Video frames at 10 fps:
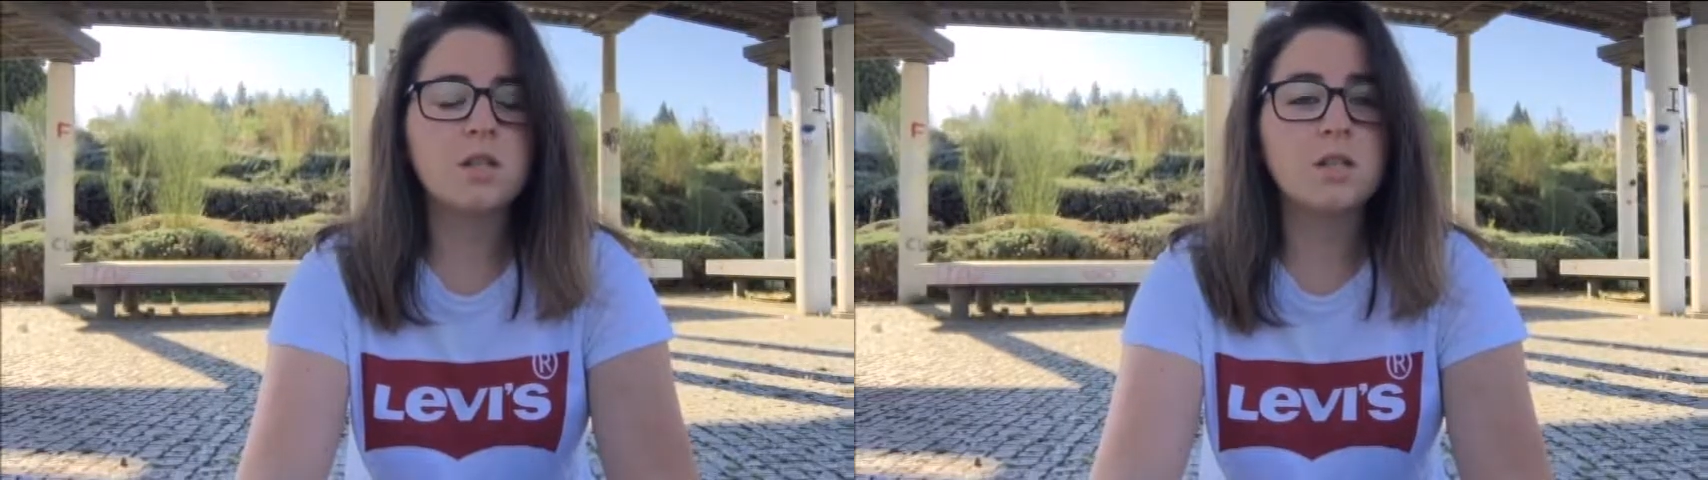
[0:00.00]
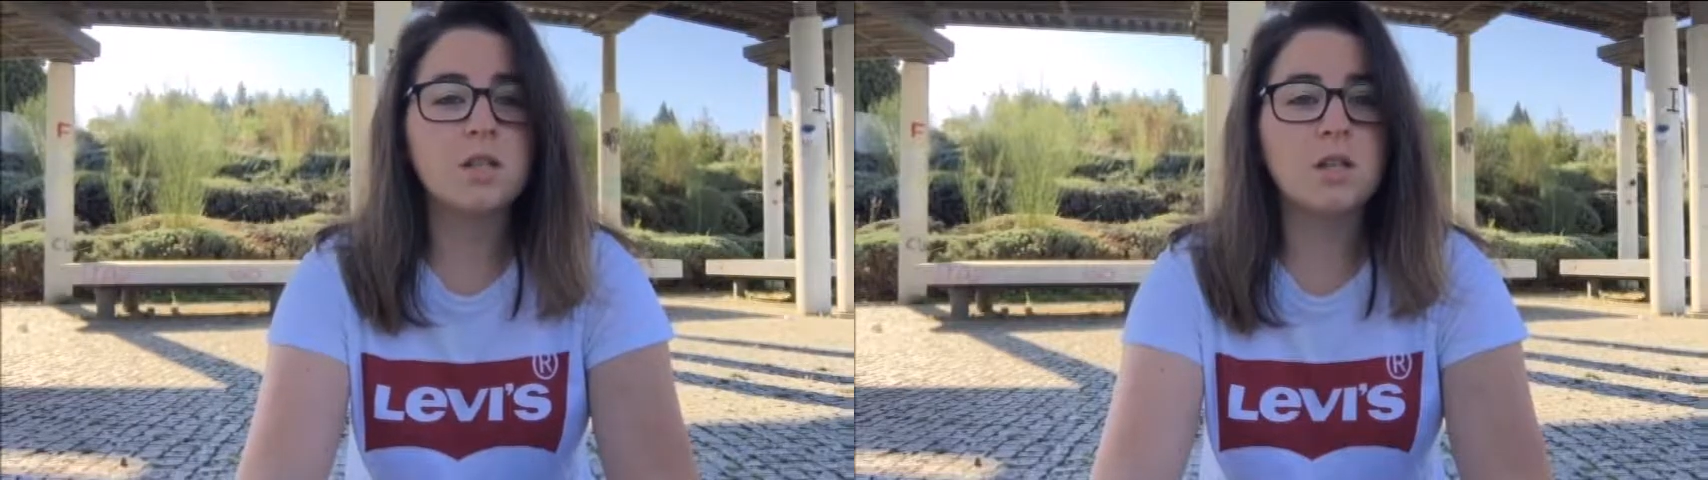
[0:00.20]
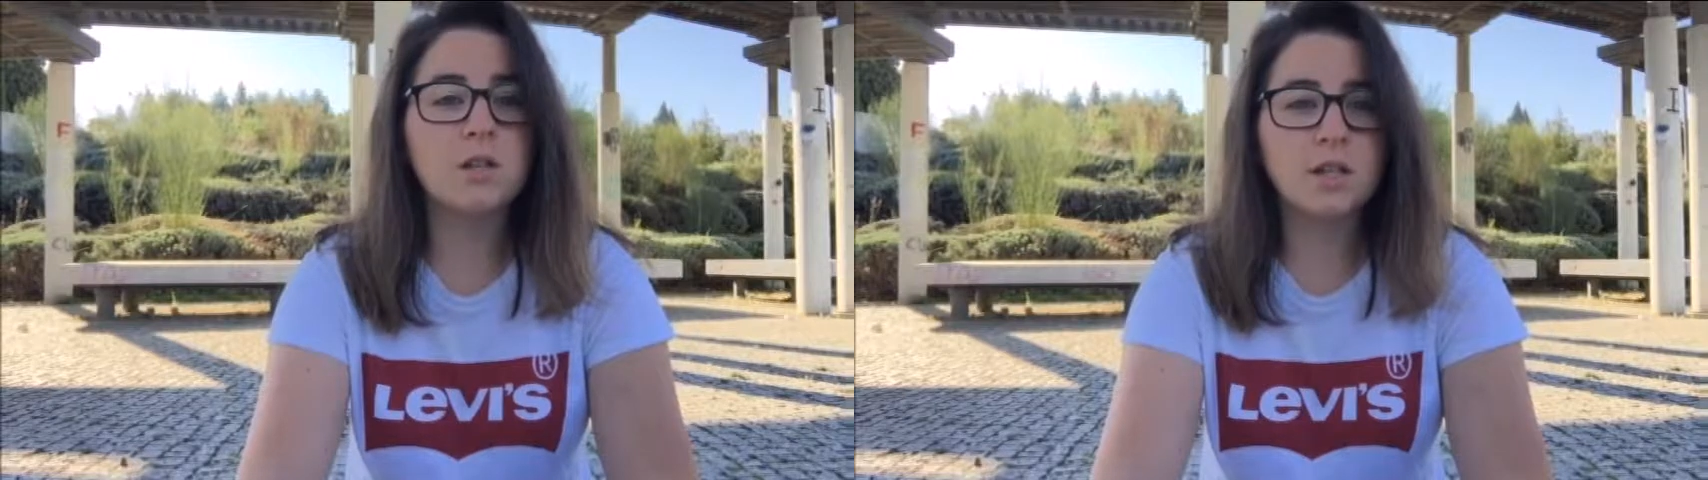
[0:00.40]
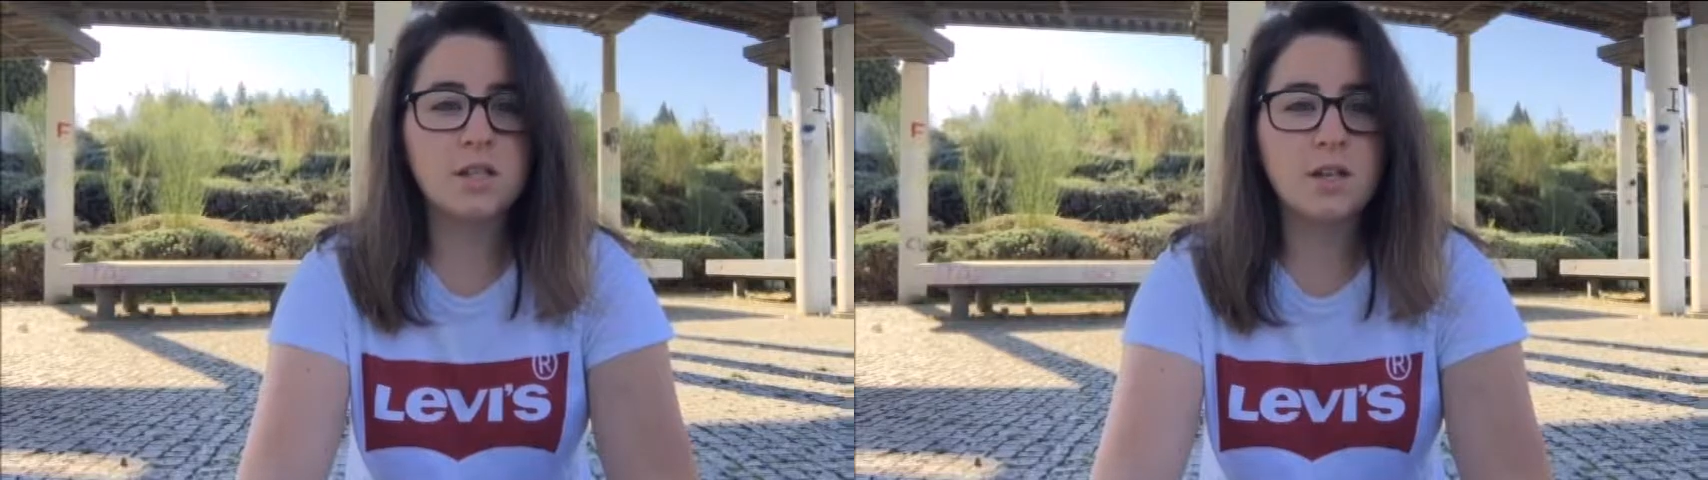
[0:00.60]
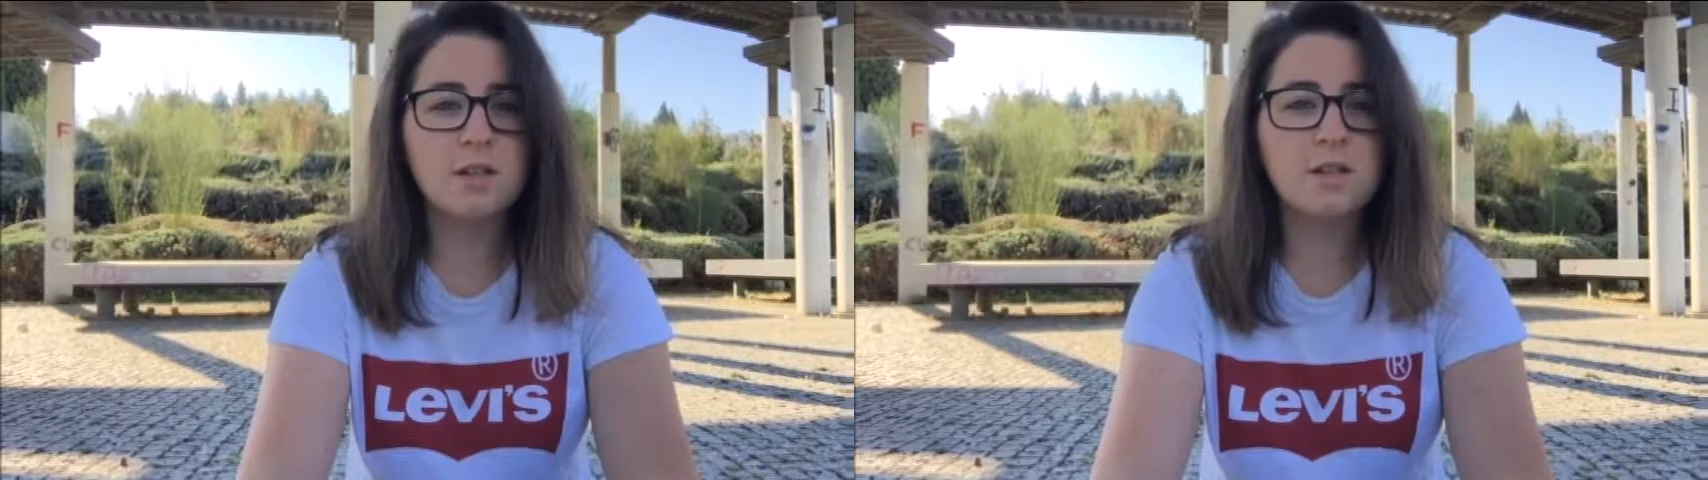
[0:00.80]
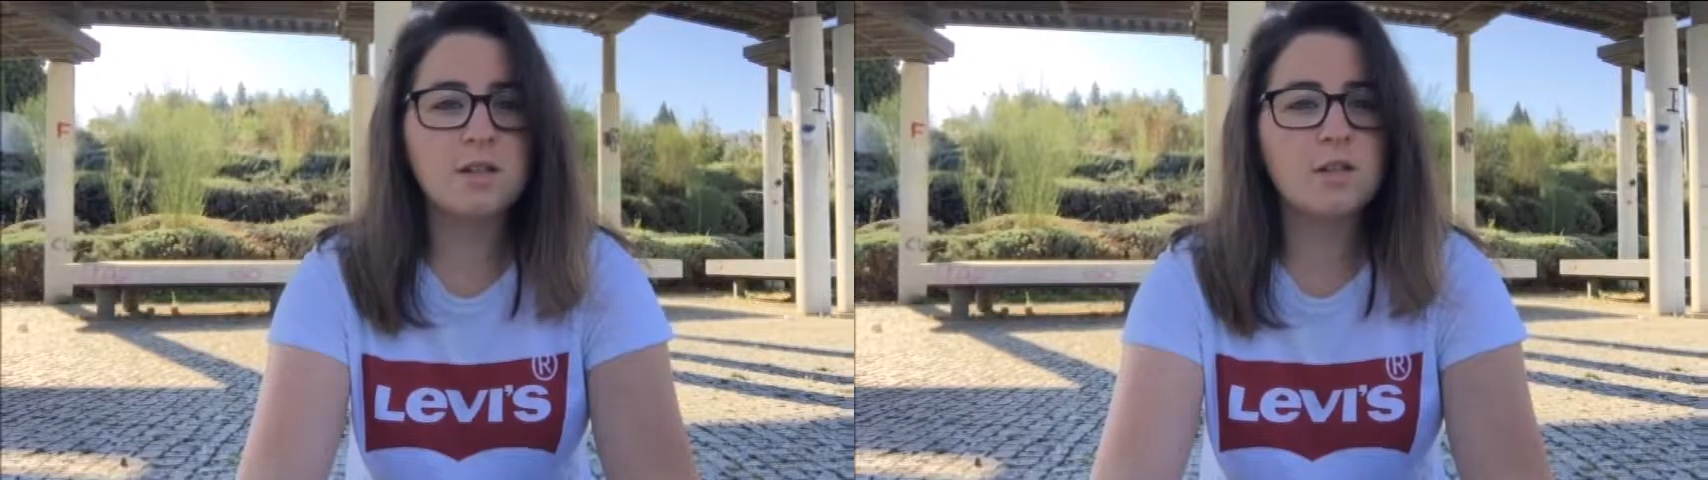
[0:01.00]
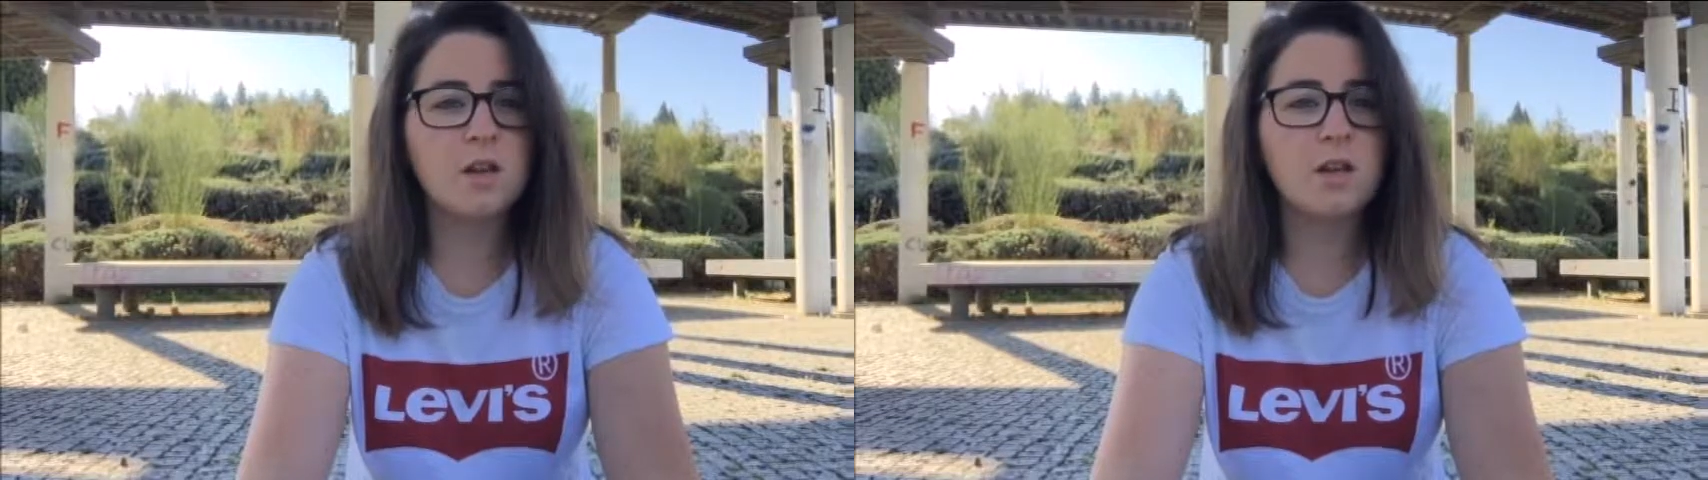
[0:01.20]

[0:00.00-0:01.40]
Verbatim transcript: J'ai une richesse,